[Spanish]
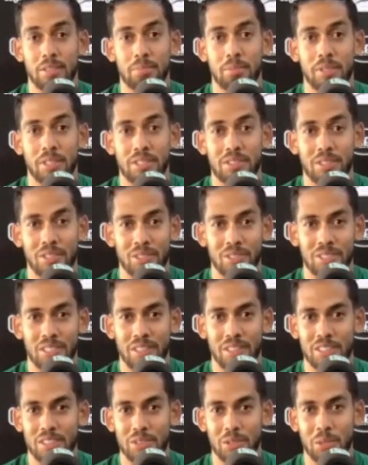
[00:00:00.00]
pues eso lo
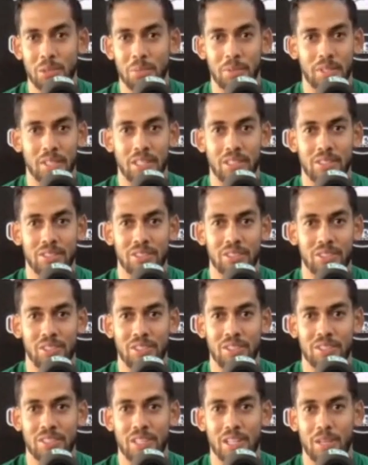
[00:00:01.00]
sabes tú, porque nosotros
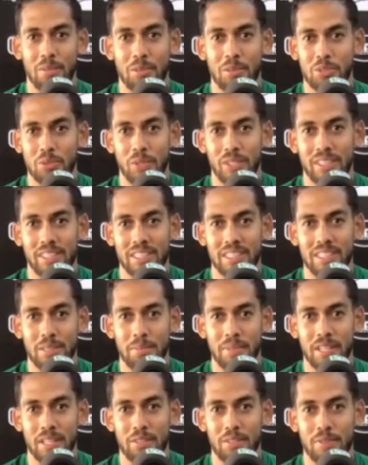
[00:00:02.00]
no sabemos cuántas
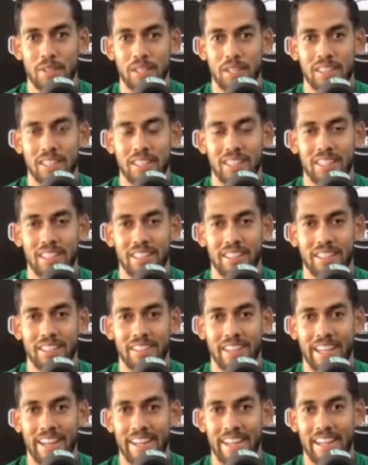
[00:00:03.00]
semanas faltan
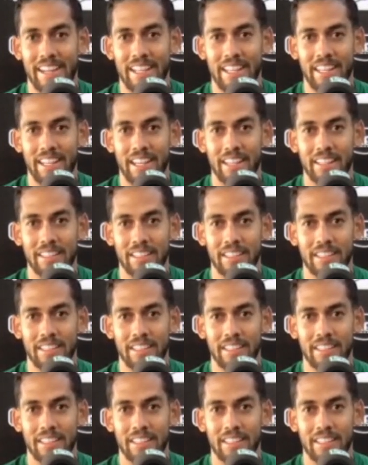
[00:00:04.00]
en realidad